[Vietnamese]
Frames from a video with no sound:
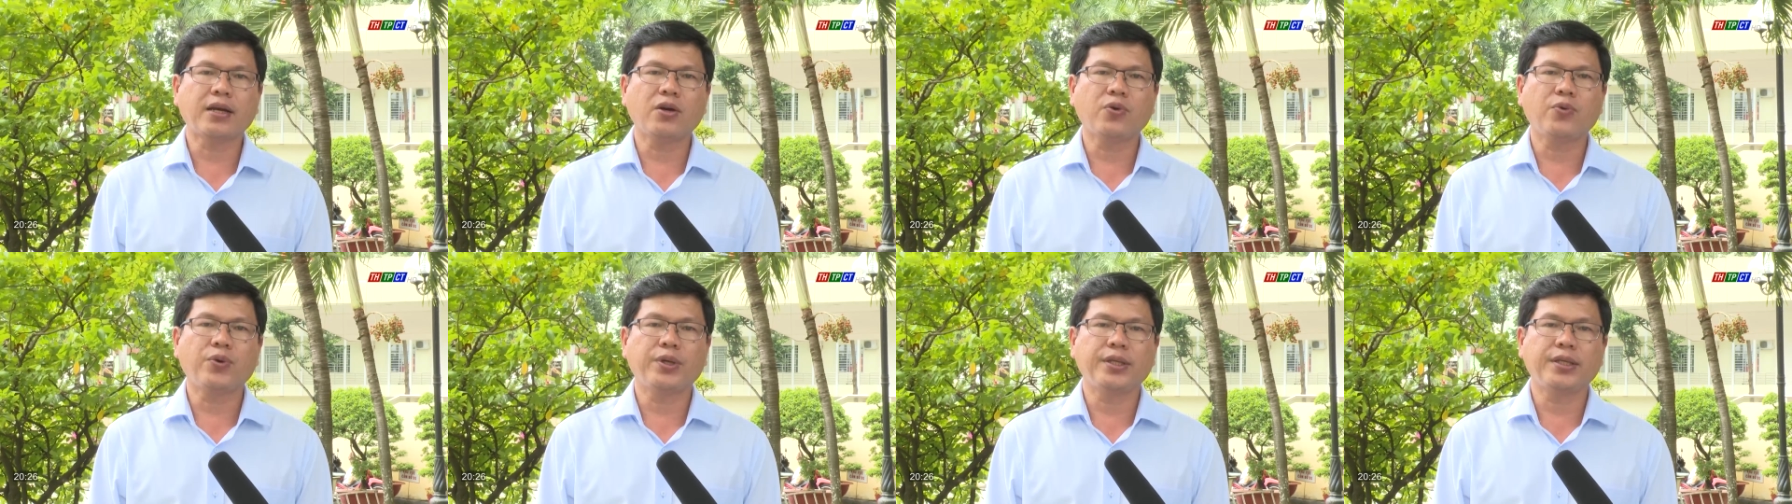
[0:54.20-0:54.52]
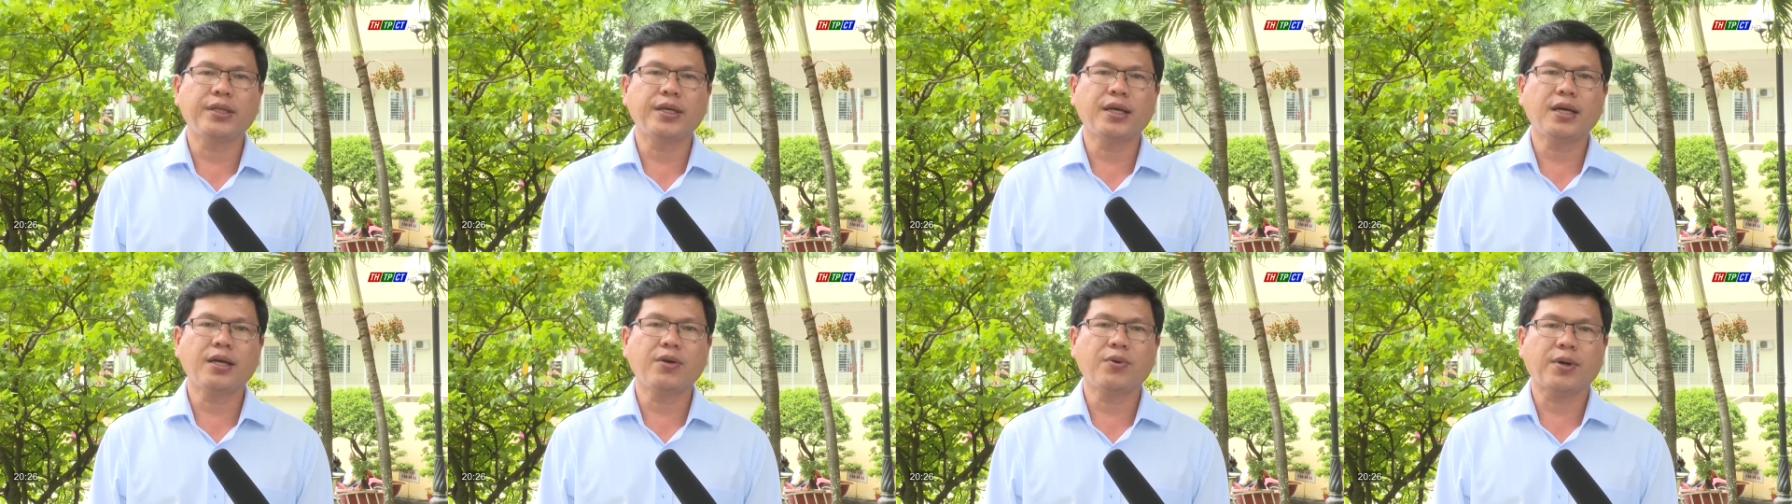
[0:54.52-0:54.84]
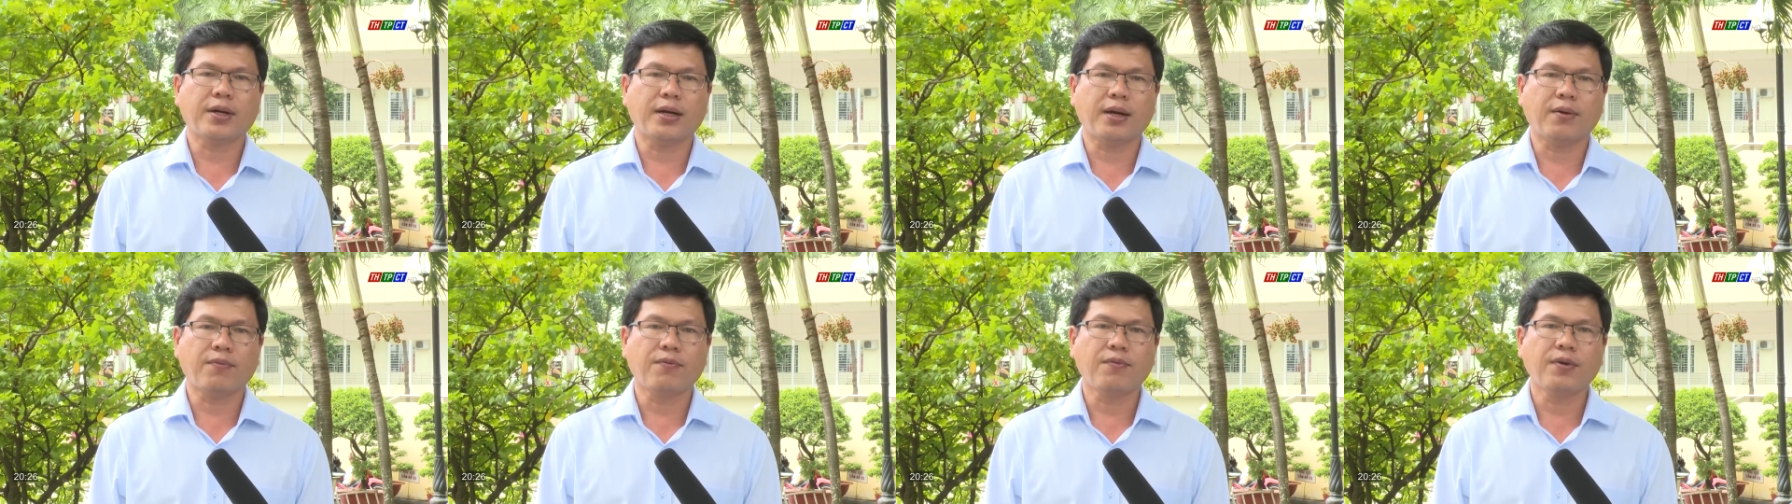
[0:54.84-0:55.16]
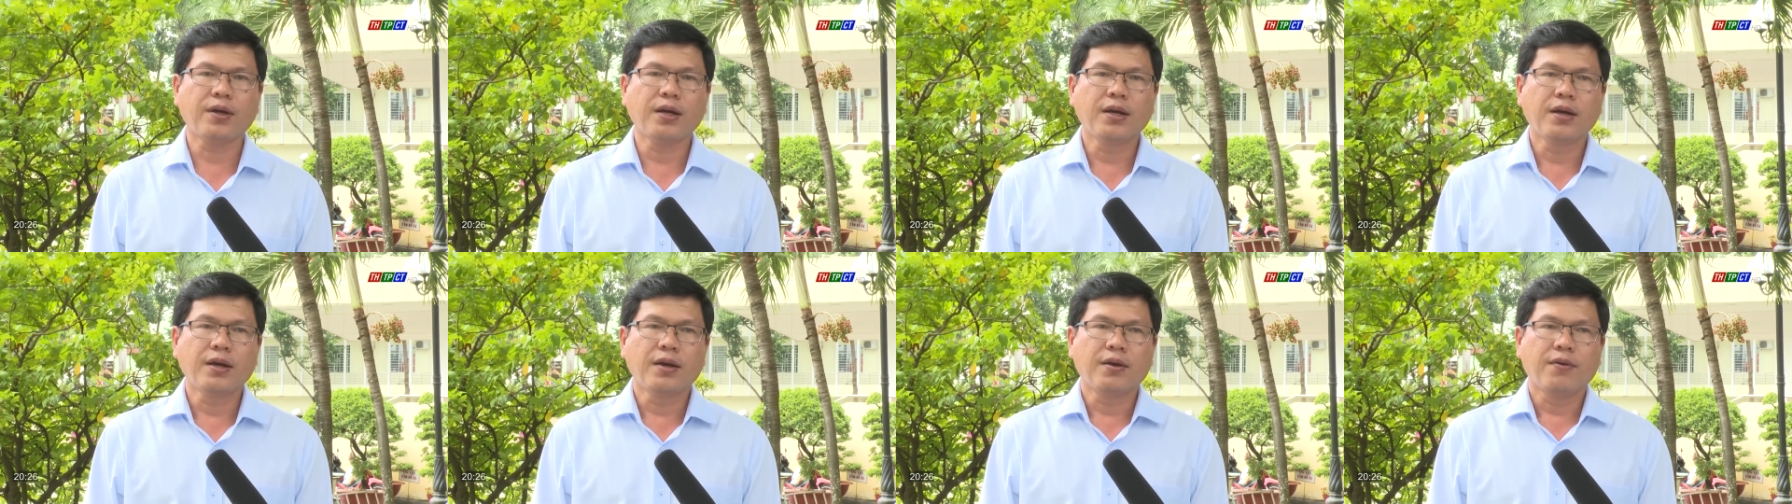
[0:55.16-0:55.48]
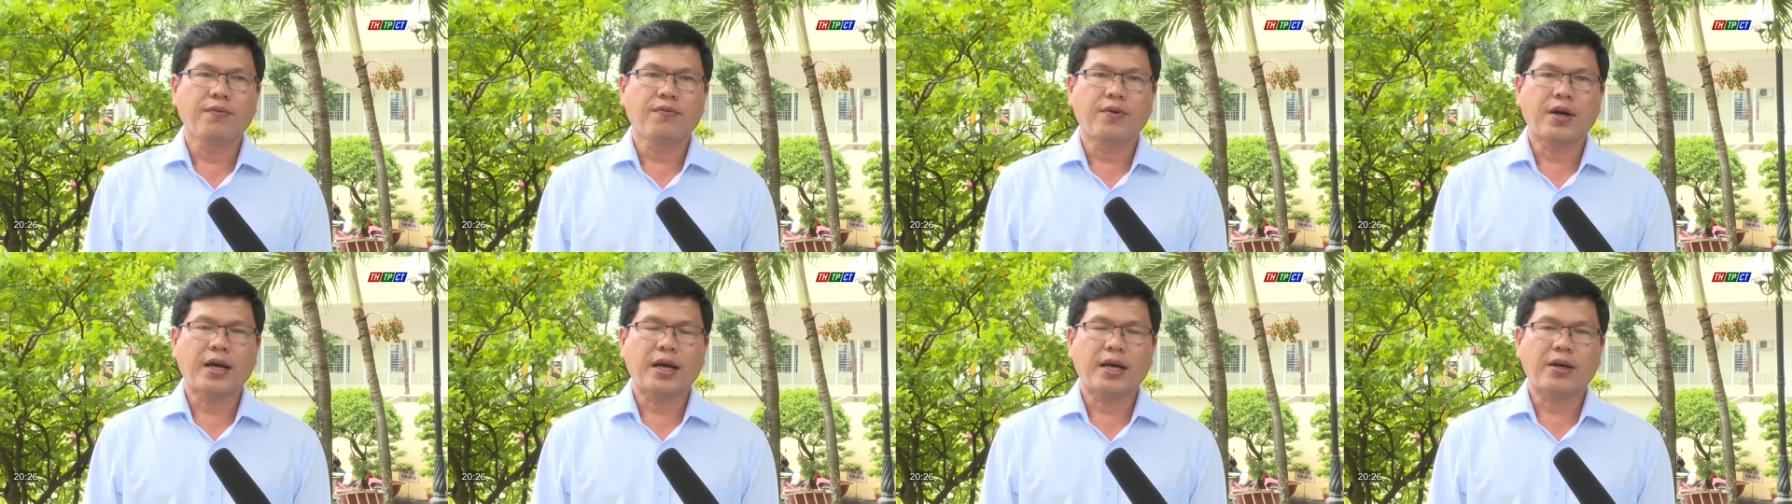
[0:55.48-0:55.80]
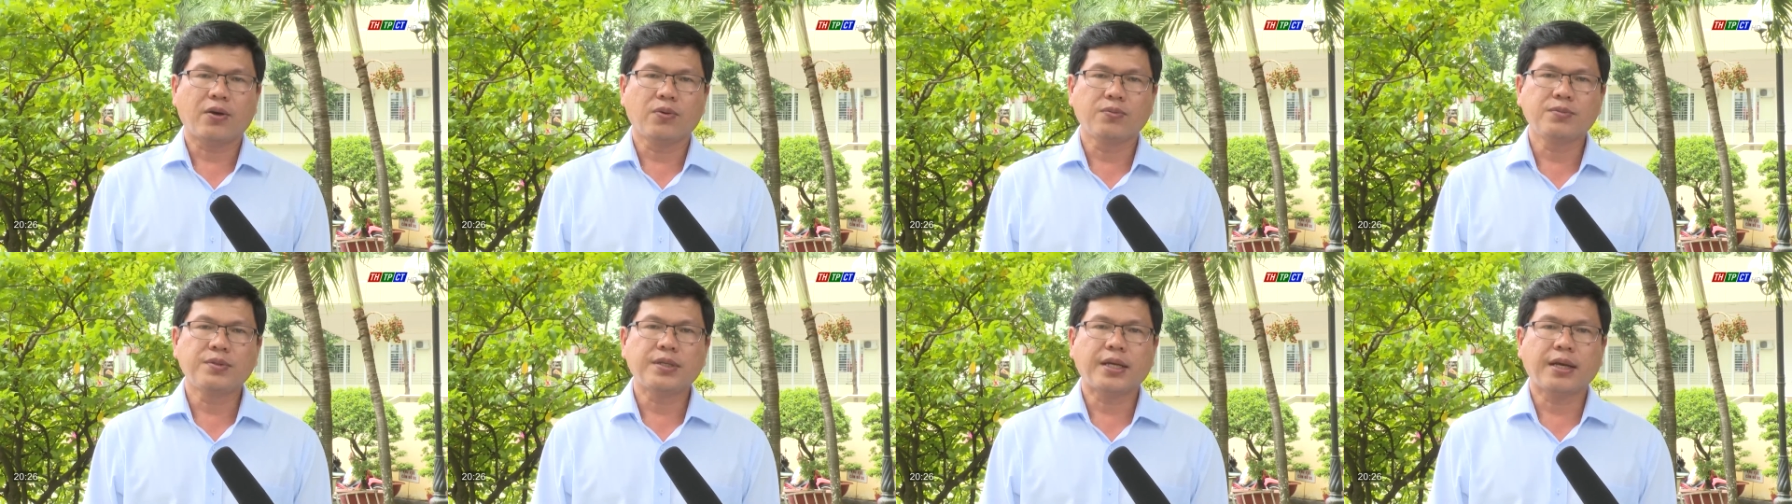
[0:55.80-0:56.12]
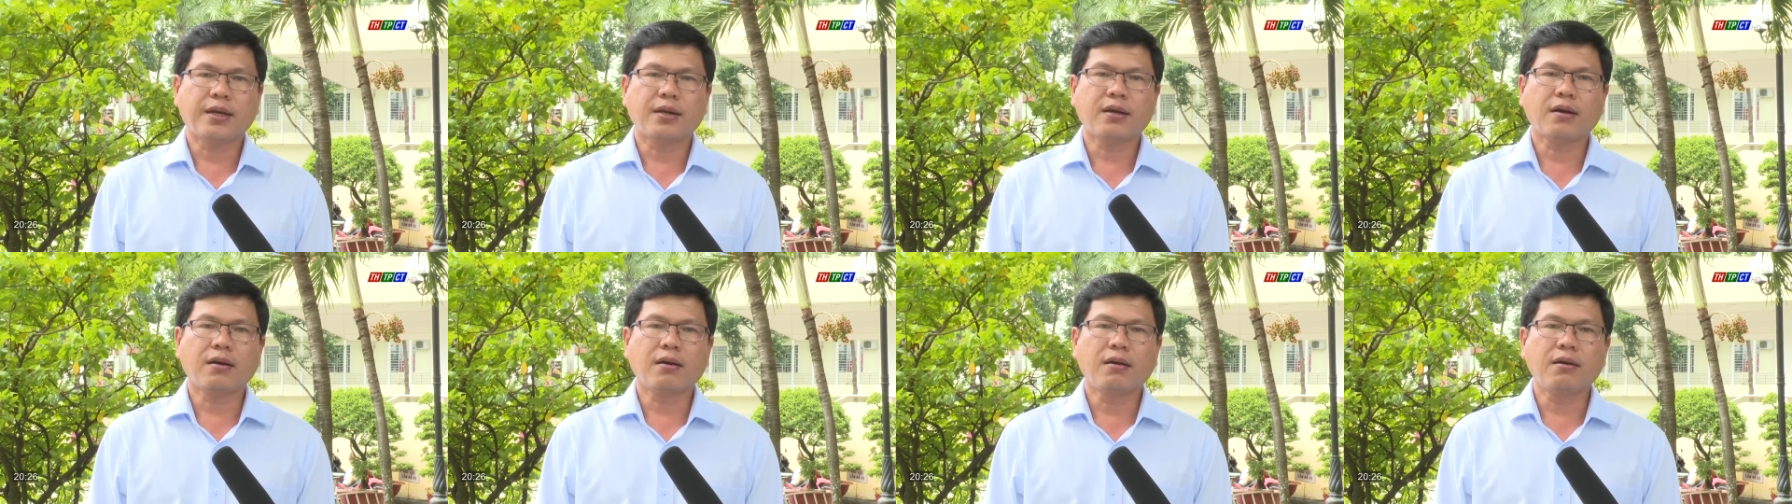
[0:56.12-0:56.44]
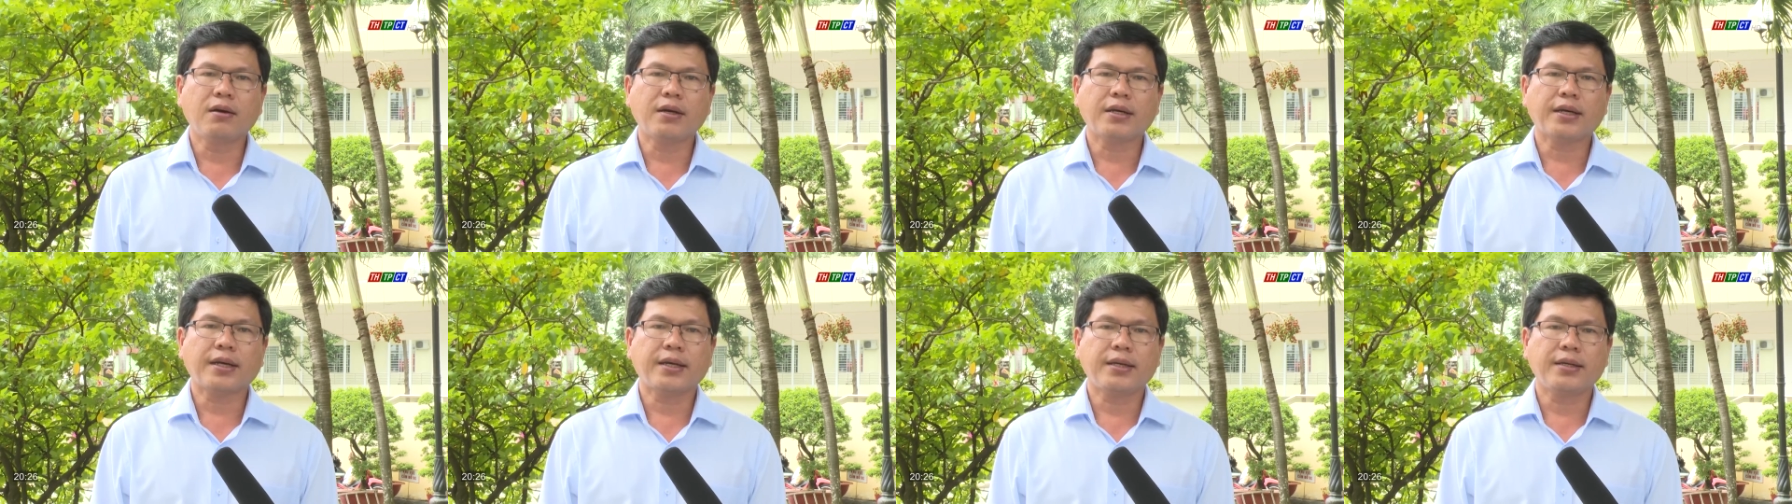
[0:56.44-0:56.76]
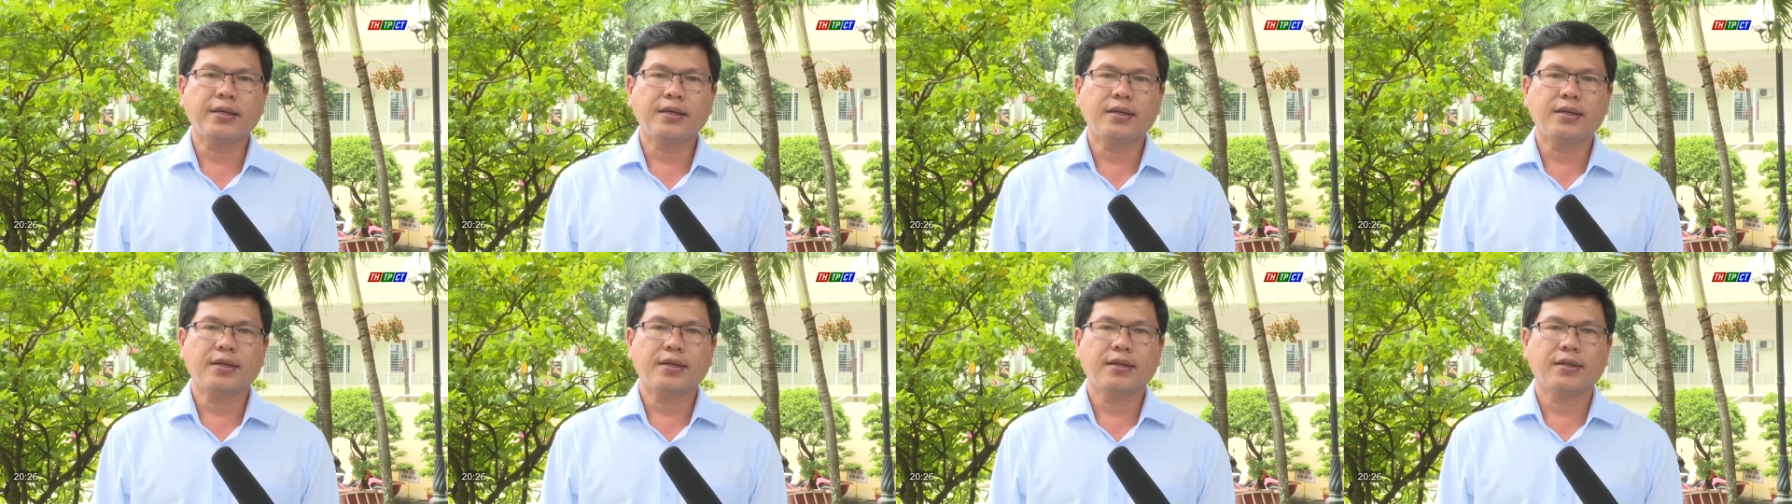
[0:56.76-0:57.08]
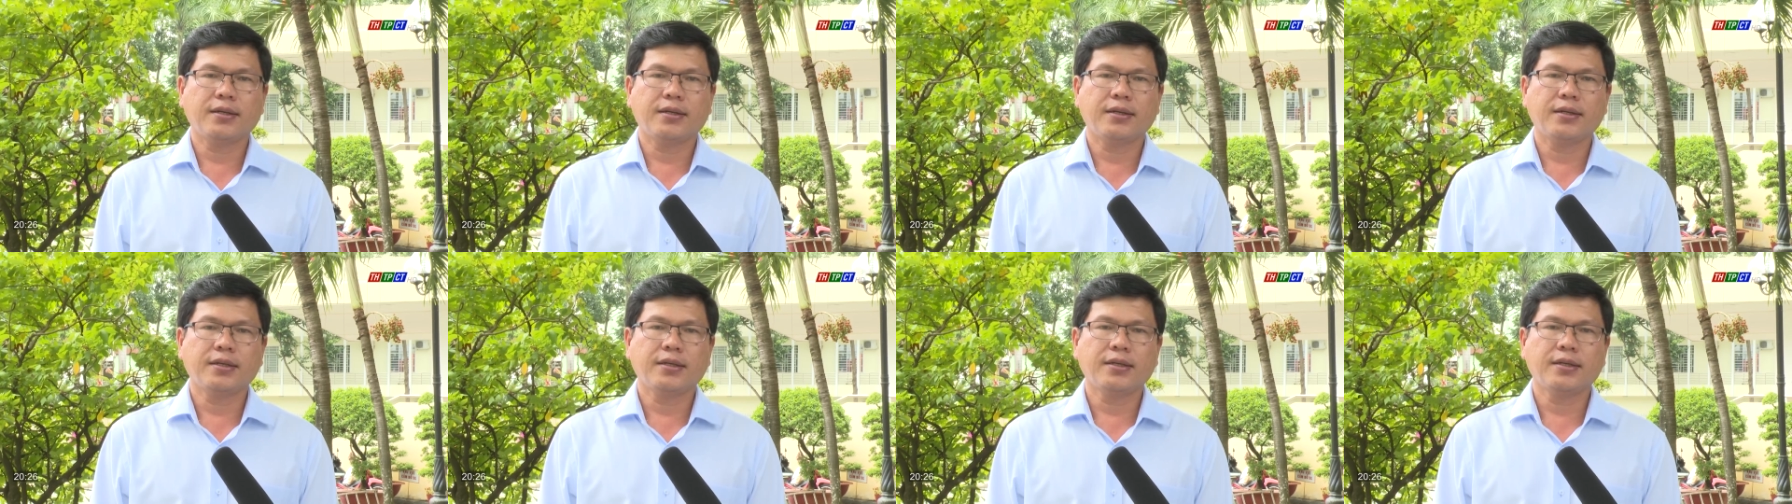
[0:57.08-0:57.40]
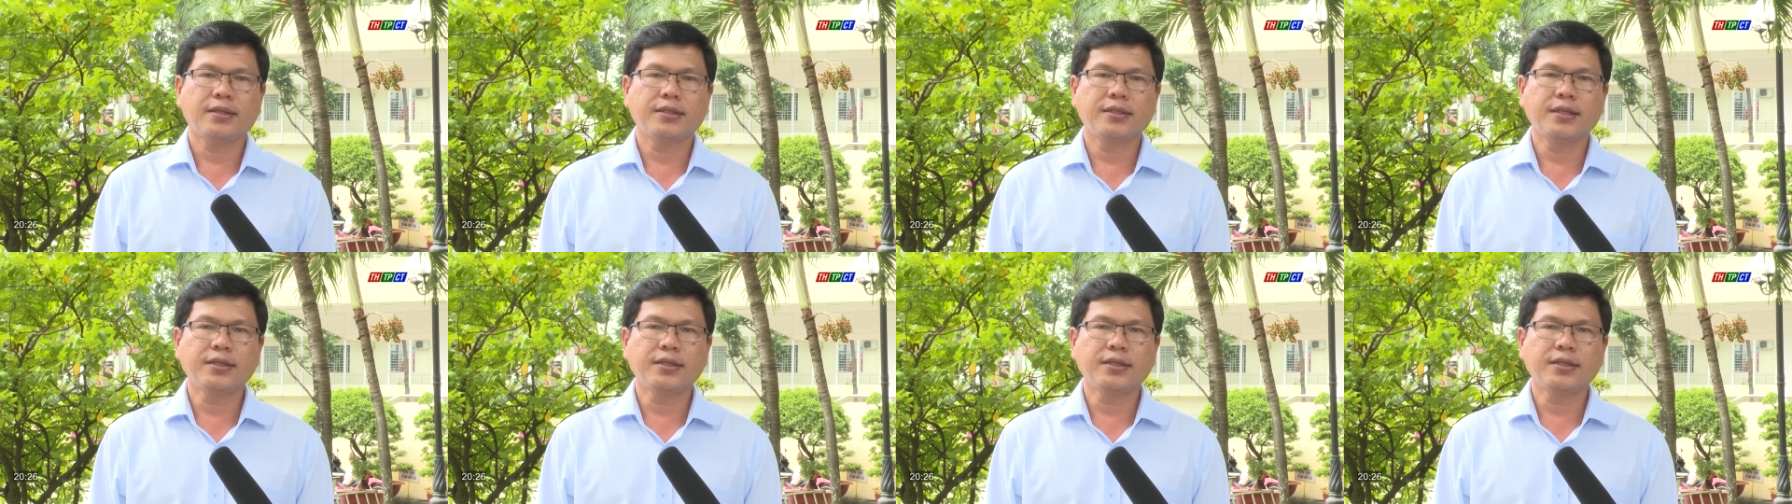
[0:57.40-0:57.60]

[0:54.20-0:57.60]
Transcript: các cái quy chế hoạt động và cũng sẽ có cái ờ,